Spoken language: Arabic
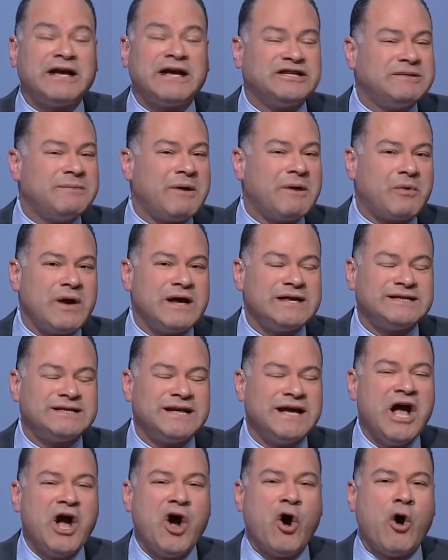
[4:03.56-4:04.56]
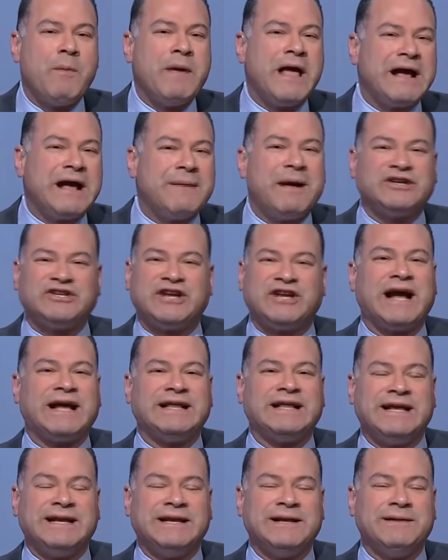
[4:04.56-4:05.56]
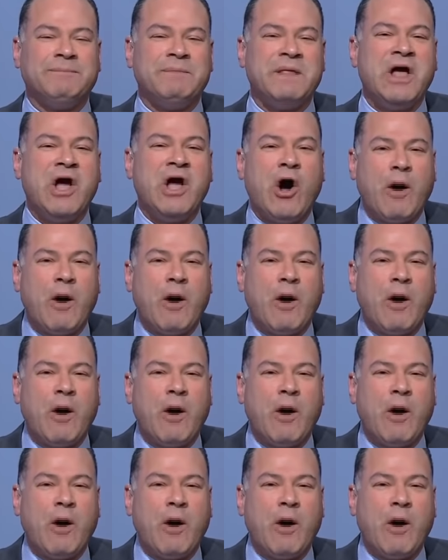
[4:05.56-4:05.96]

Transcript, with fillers: بهاجمها عشان تبقى كويسه هو بيهاجمها عشان حاجه تاني